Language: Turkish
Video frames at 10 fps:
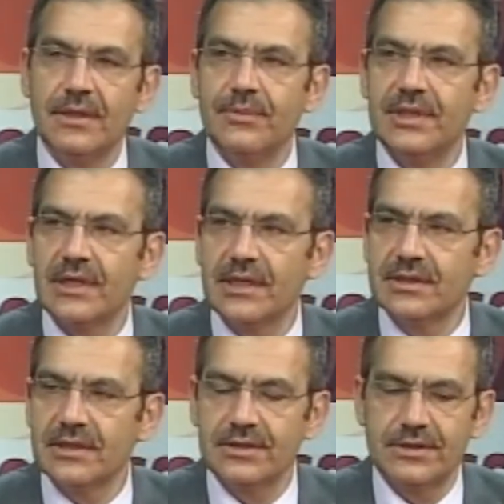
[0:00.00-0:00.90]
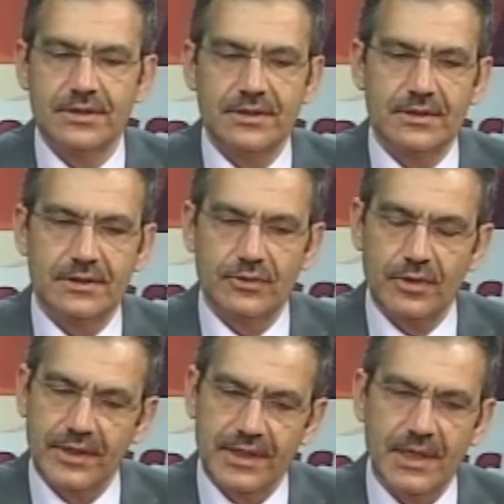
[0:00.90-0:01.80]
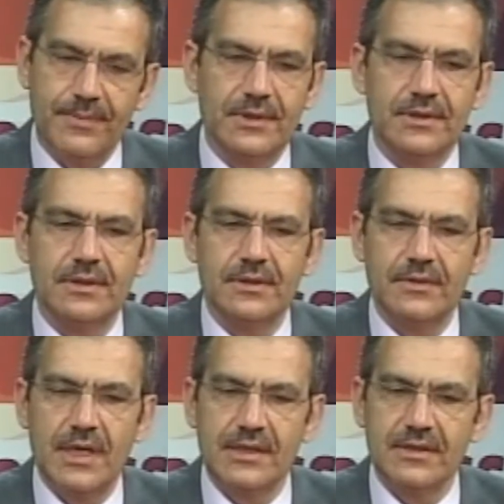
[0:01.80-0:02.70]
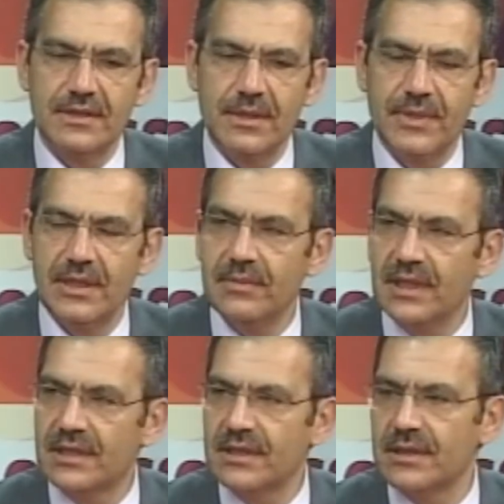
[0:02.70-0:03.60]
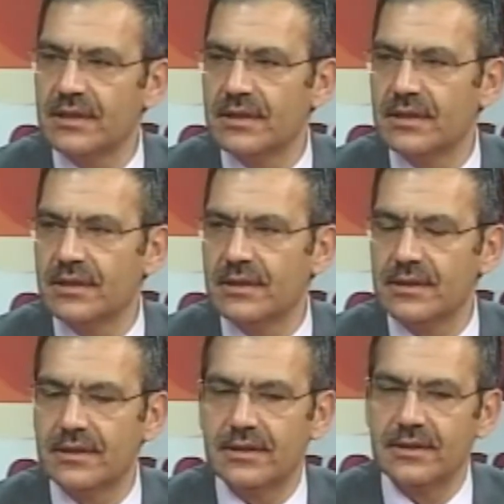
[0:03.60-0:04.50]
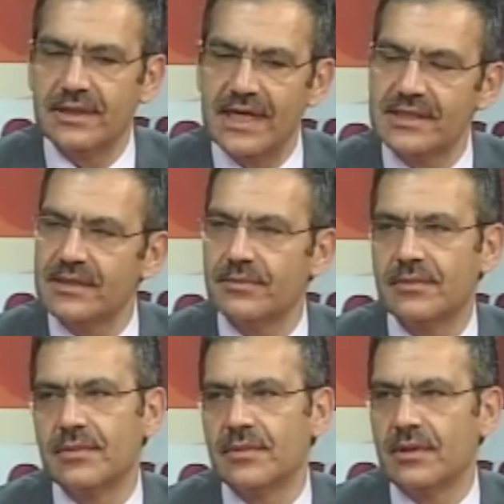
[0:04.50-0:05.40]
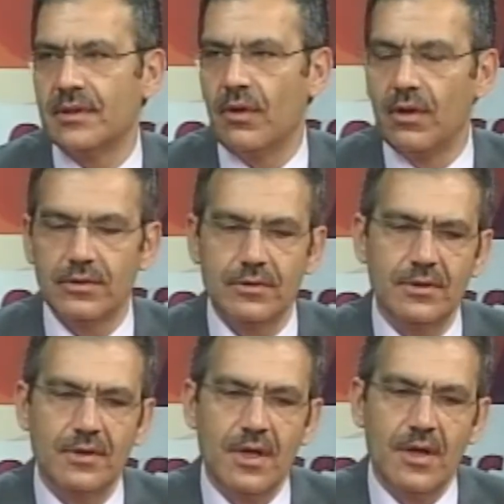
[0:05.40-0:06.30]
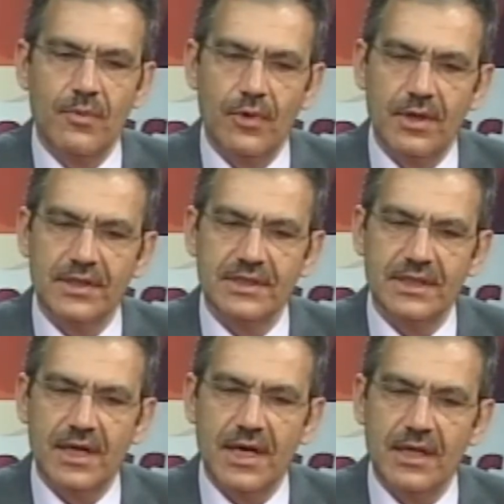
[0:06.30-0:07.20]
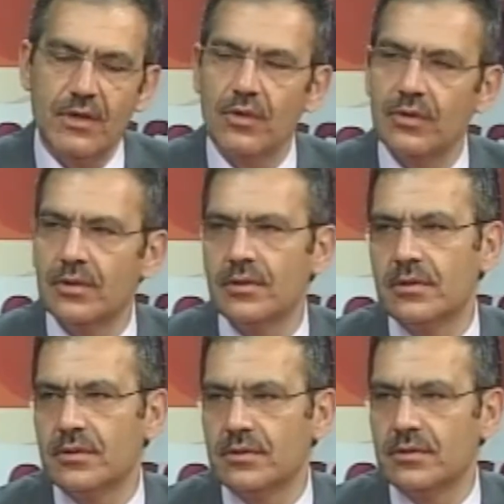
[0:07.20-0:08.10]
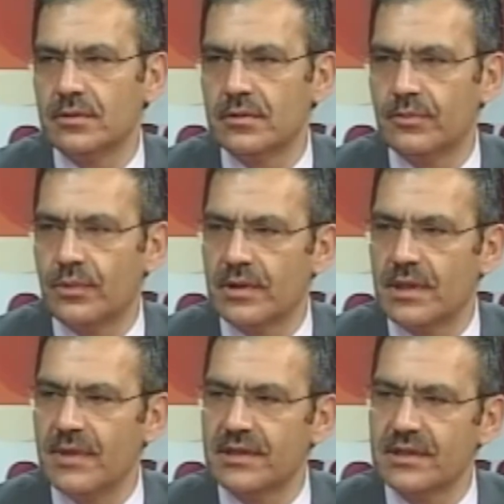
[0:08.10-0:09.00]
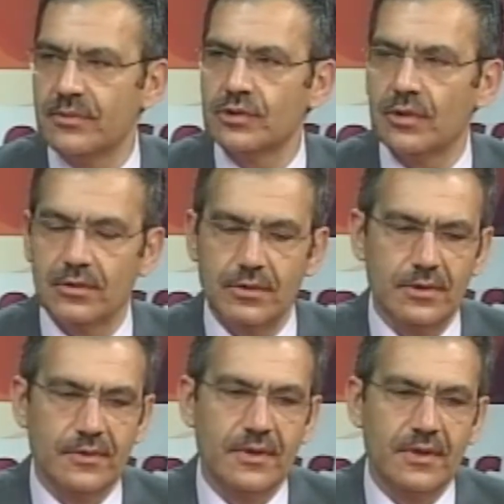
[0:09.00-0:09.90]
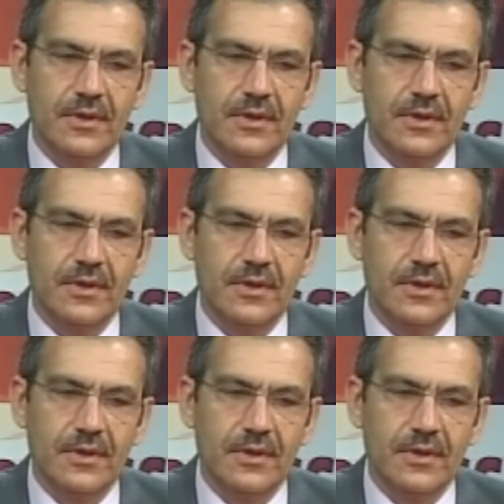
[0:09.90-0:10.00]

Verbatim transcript: Bir açılış e, töreni yapıldı ve ardından benim ilk e, dersim oldu. Böylece aile okulu e, programı açılmış oldu. Başlamış